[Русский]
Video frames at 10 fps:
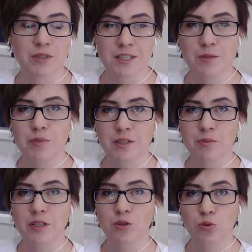пациент
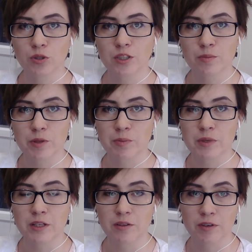принимает только,
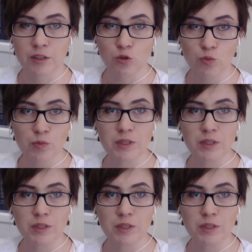например, леводопу,